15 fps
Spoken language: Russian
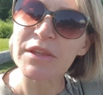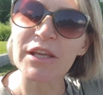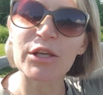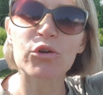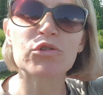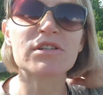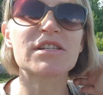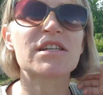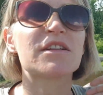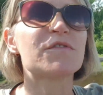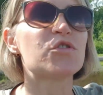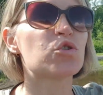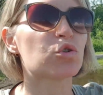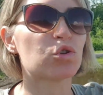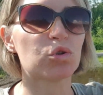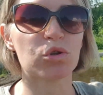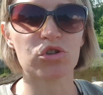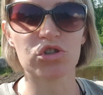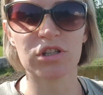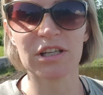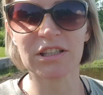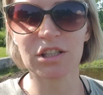и он сказал, все,
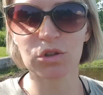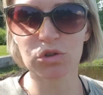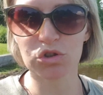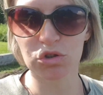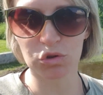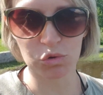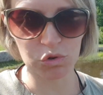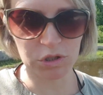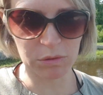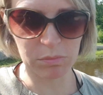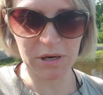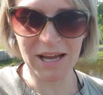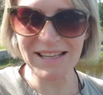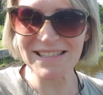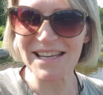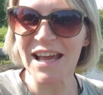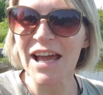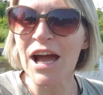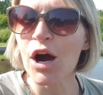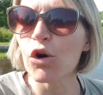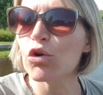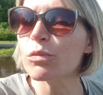точно, это то, что нужно брать.
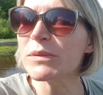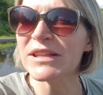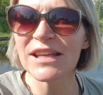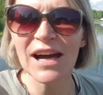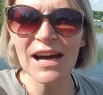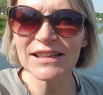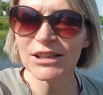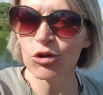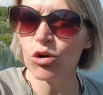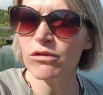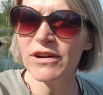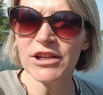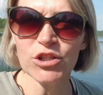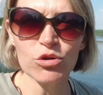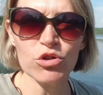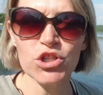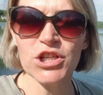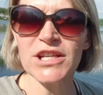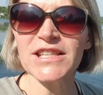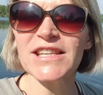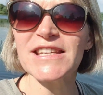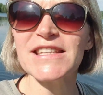У меня такого
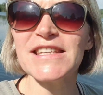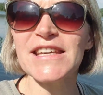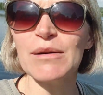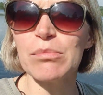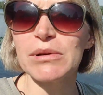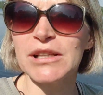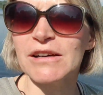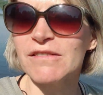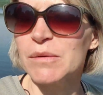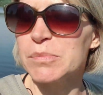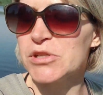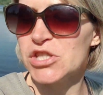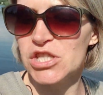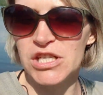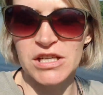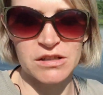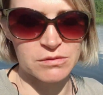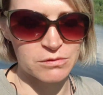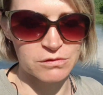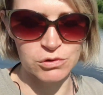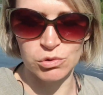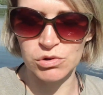ощущения не было вообще
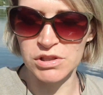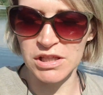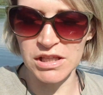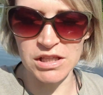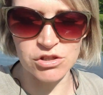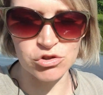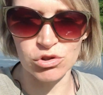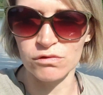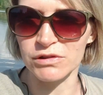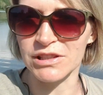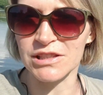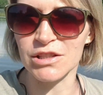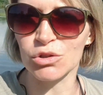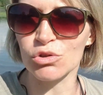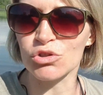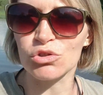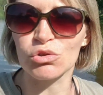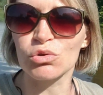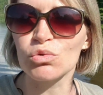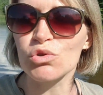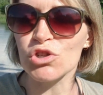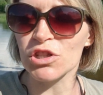внутри, что вот это то, что
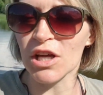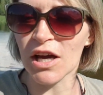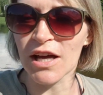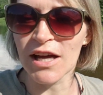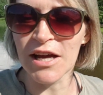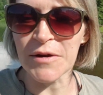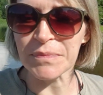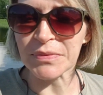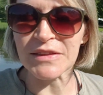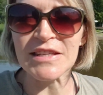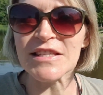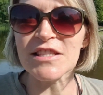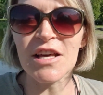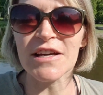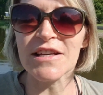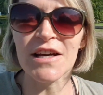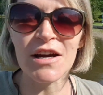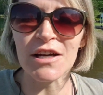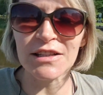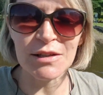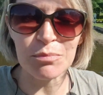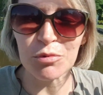нужно. Не знаю, я
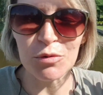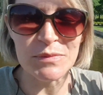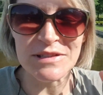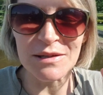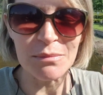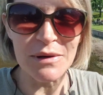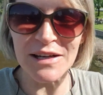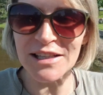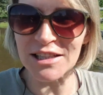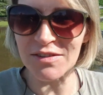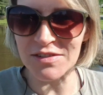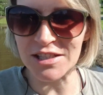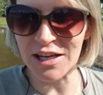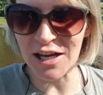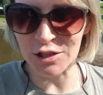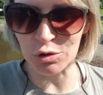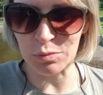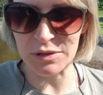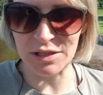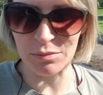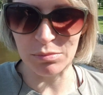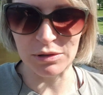какая-то прям замыленный взгляд у
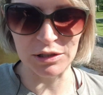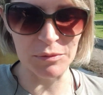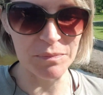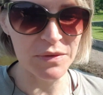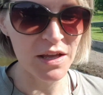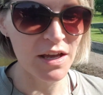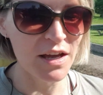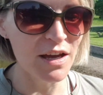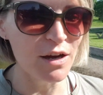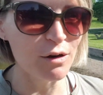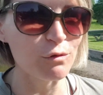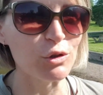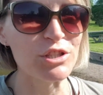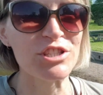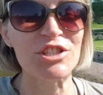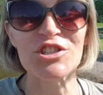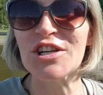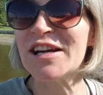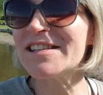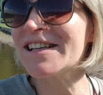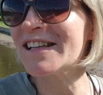меня был. Вот сейчас,